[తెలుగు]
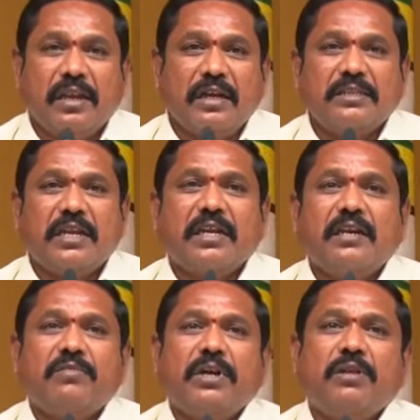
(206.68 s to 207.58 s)
నిన్నటి
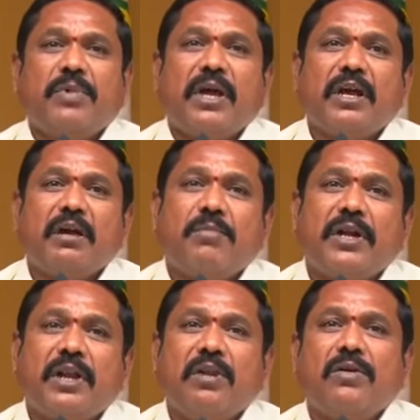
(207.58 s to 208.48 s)
జరిగినటువంటి పాలక
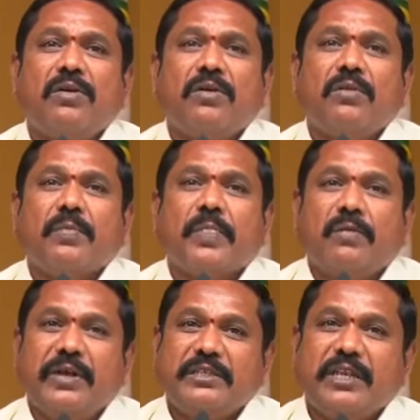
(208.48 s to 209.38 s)
మండలిలో
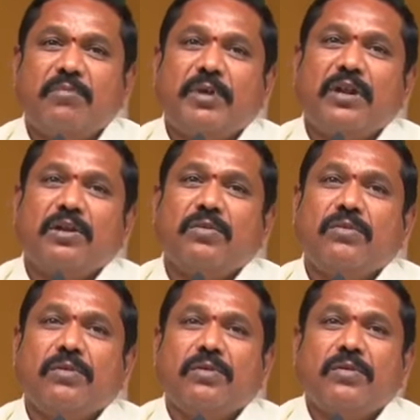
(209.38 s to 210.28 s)
వైస్ చైర్మన్లు
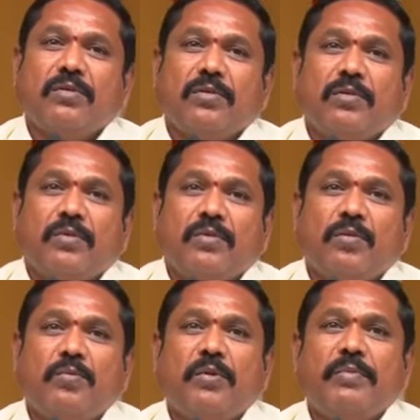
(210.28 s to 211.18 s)

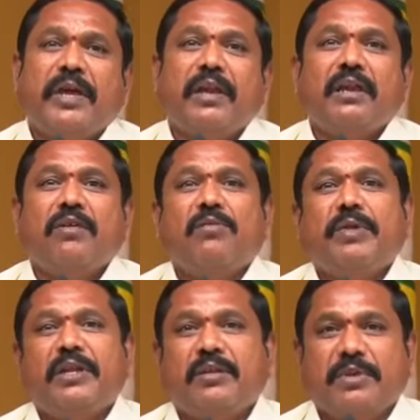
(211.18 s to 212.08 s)
ఉప మేయర్లు
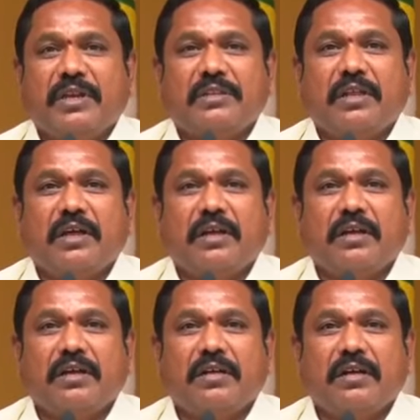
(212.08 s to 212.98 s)
ఎవరు పెట్టారు మీరంతా
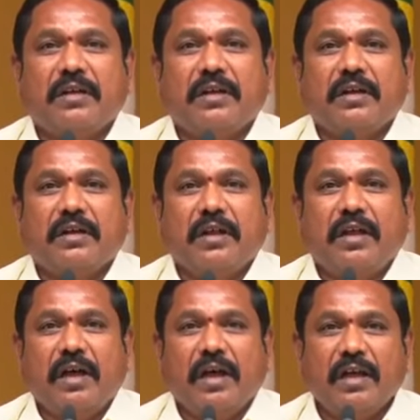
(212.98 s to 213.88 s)

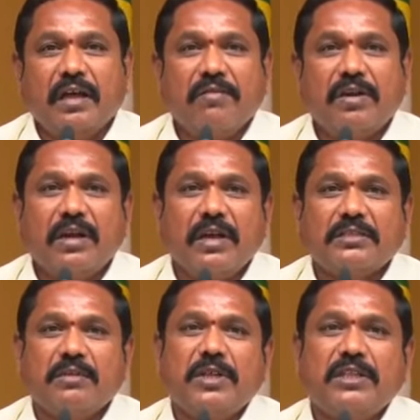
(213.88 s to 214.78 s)

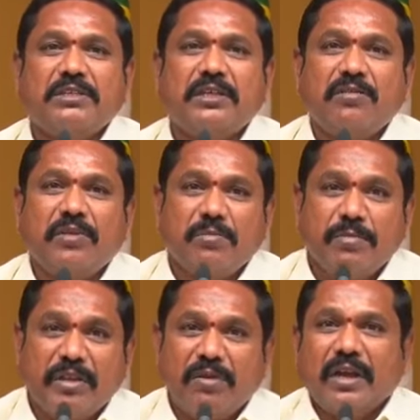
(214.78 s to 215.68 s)
అగ్రవర్ణానికి సంబంధించినటువంటి
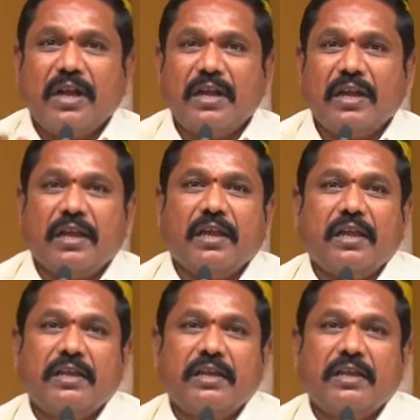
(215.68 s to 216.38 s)
మీ వర్గాన్నే